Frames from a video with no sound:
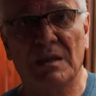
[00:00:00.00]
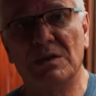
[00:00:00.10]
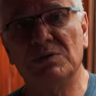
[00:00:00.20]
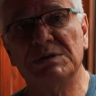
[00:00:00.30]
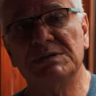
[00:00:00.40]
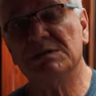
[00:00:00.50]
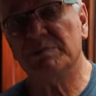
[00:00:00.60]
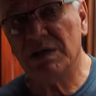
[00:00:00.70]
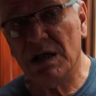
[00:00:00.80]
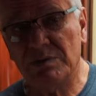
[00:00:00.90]
I ludzie się
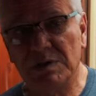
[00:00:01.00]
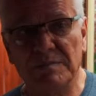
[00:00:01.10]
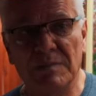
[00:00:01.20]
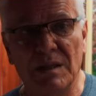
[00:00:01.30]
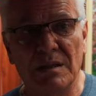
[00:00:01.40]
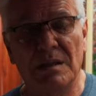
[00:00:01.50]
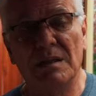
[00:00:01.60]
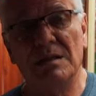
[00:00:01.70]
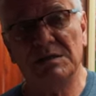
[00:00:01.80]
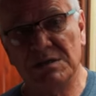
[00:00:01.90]
zbierały,
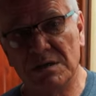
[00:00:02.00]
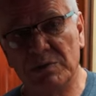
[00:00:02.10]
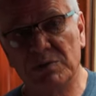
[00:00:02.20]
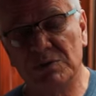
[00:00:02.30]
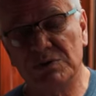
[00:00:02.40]
y, jeszcze nie było